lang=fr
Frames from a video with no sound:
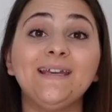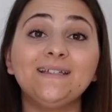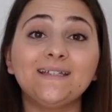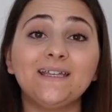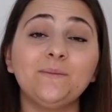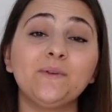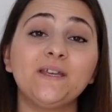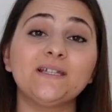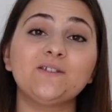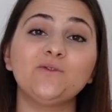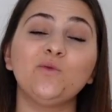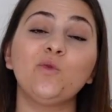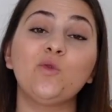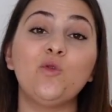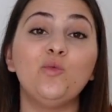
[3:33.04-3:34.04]
Quatrième
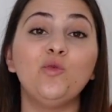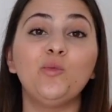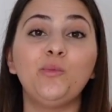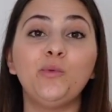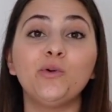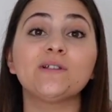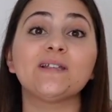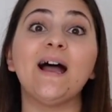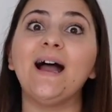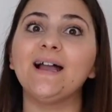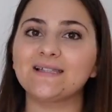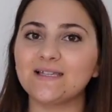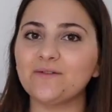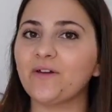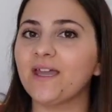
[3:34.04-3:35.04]
question qu'on me pose
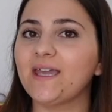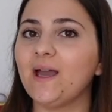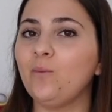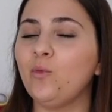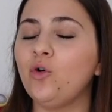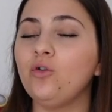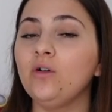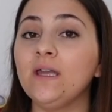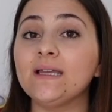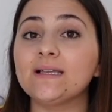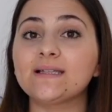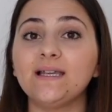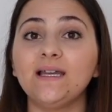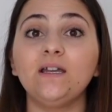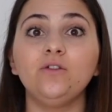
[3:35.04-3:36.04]
assez fréquemment,
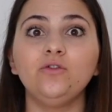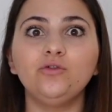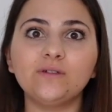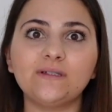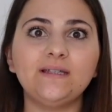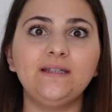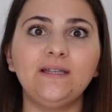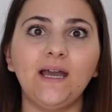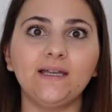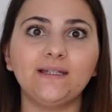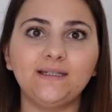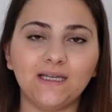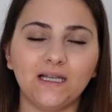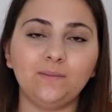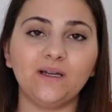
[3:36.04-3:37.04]
c'est Nausicaa,
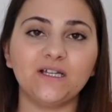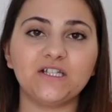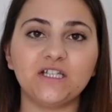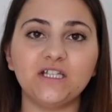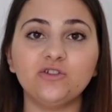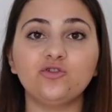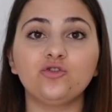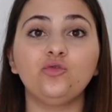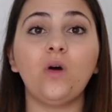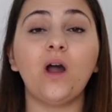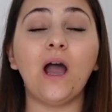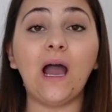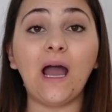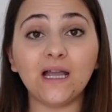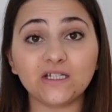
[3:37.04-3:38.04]
quelle machine je
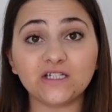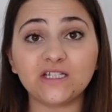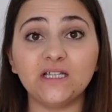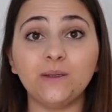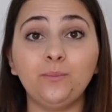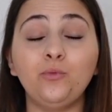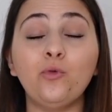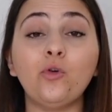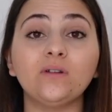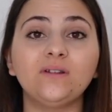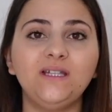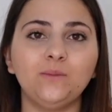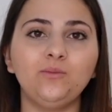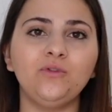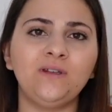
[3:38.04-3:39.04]
dois acheter pour
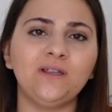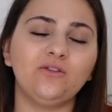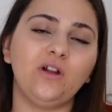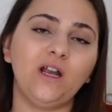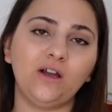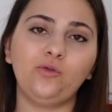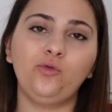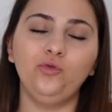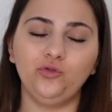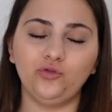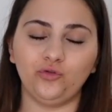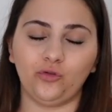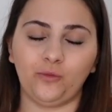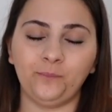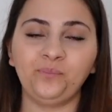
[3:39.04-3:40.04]
débuter dans la
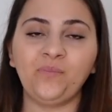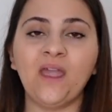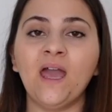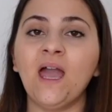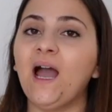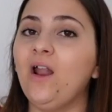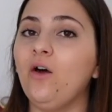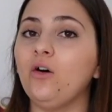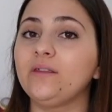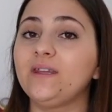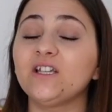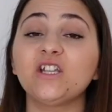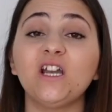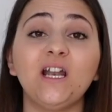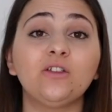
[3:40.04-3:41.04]
couture Alors
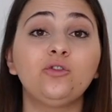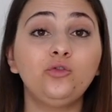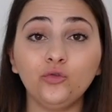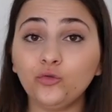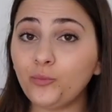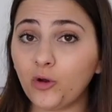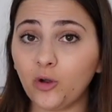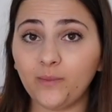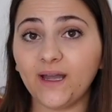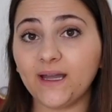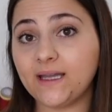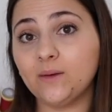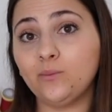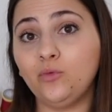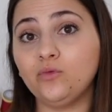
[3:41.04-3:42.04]
déjà la toute
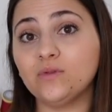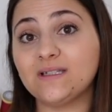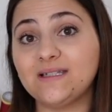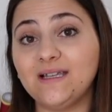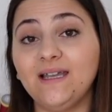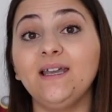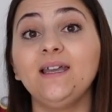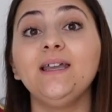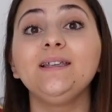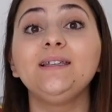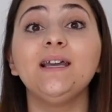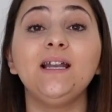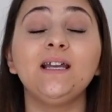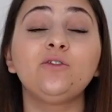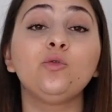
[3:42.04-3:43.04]
première réponse c'est
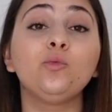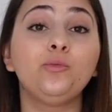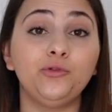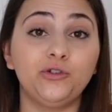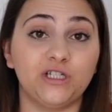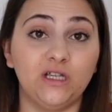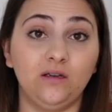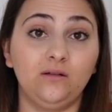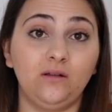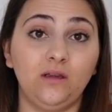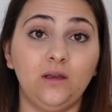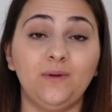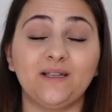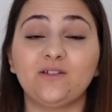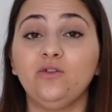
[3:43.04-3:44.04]
quel est ton budget
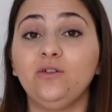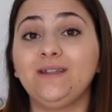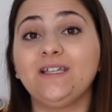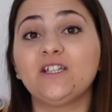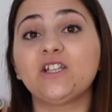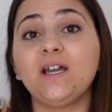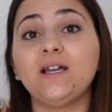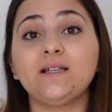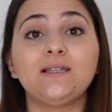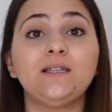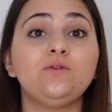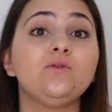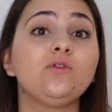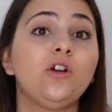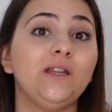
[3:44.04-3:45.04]
parce que déjà,
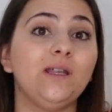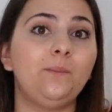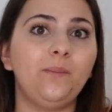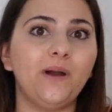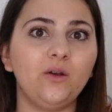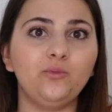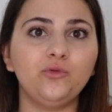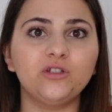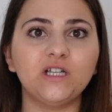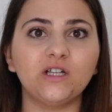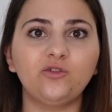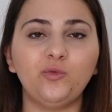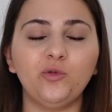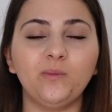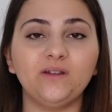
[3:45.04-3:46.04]
si tu ne connais pas le
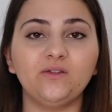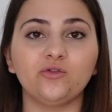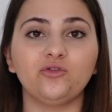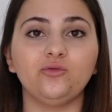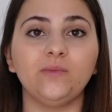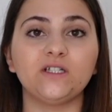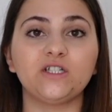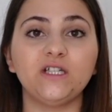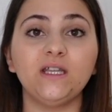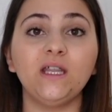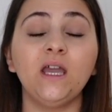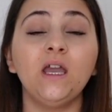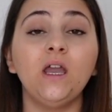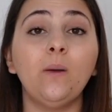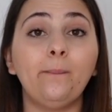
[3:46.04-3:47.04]
budget que tu peux mettre dans une
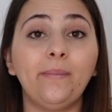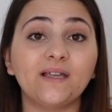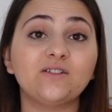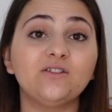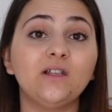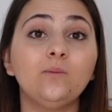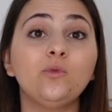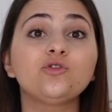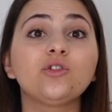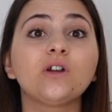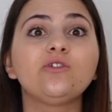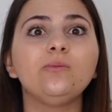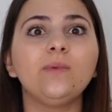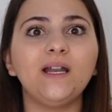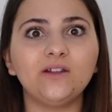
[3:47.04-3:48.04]
machine, personnellement
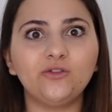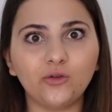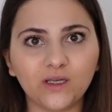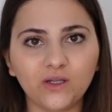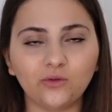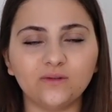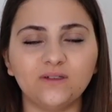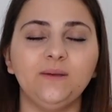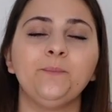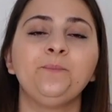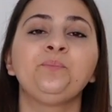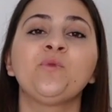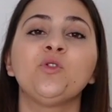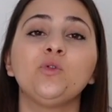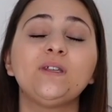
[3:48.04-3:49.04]
j'aurais du mal à t'orienter.
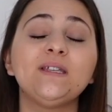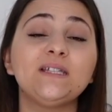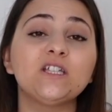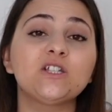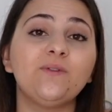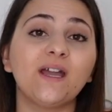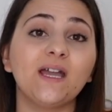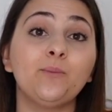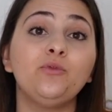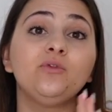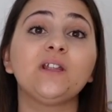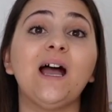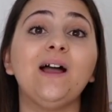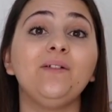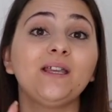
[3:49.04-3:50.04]
Donc ici je vais
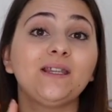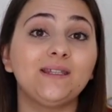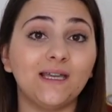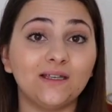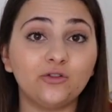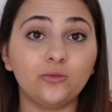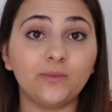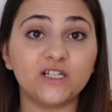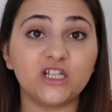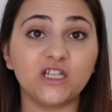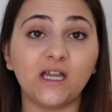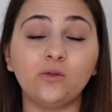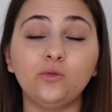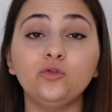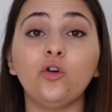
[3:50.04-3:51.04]
répondre avec 4
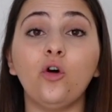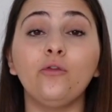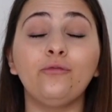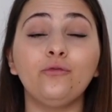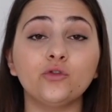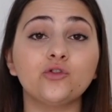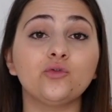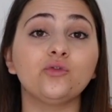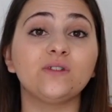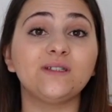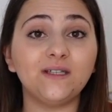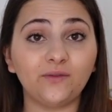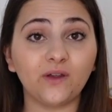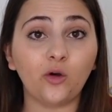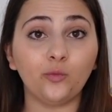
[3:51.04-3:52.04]
machines à coudre en fonction de
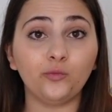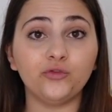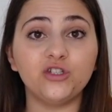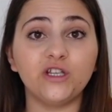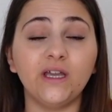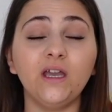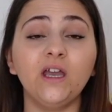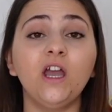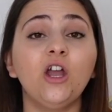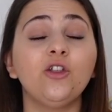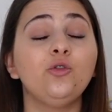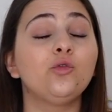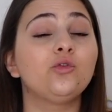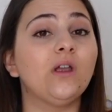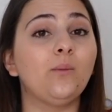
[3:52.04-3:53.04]
différents budgets,
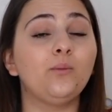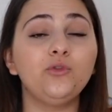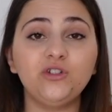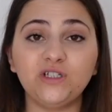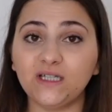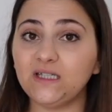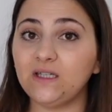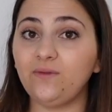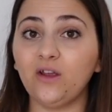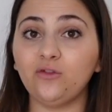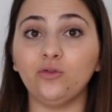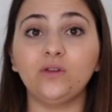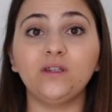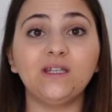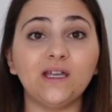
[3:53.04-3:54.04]
donc d'un budget qui va
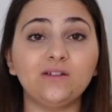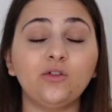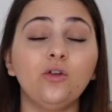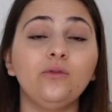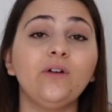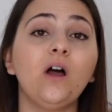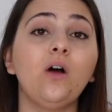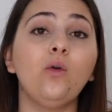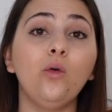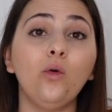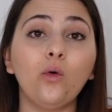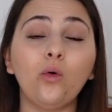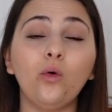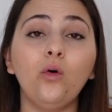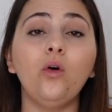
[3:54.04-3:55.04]
de 80
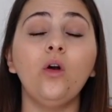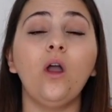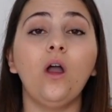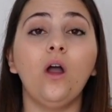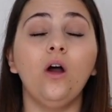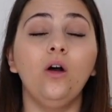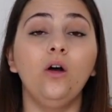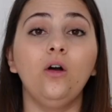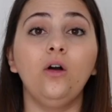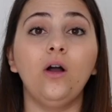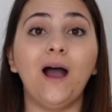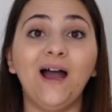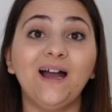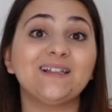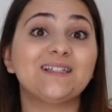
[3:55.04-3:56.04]
euros euh,
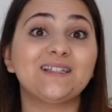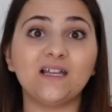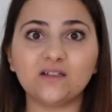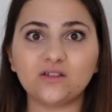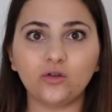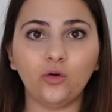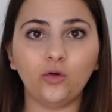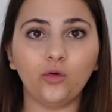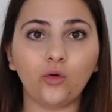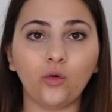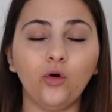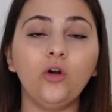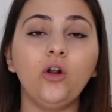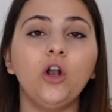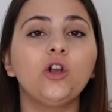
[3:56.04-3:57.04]
à 500
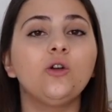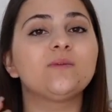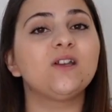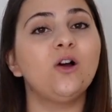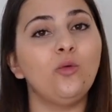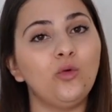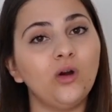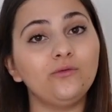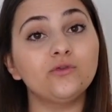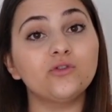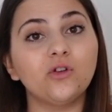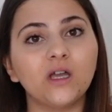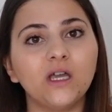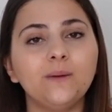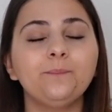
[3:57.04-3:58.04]
euros, comme ça au moins
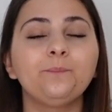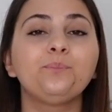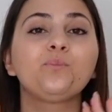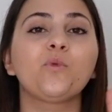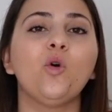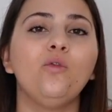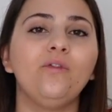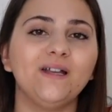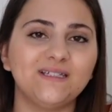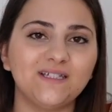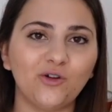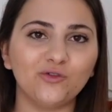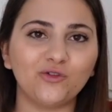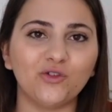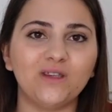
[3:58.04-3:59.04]
vous aurez on va
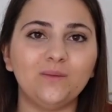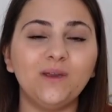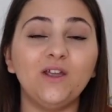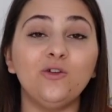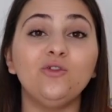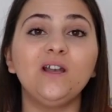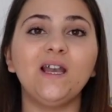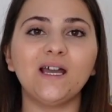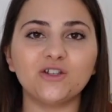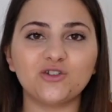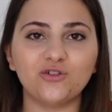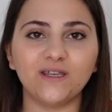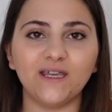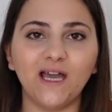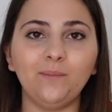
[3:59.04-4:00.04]
dire entre guillemets une
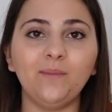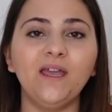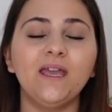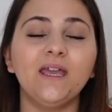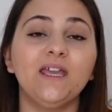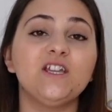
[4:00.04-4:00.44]
large gamme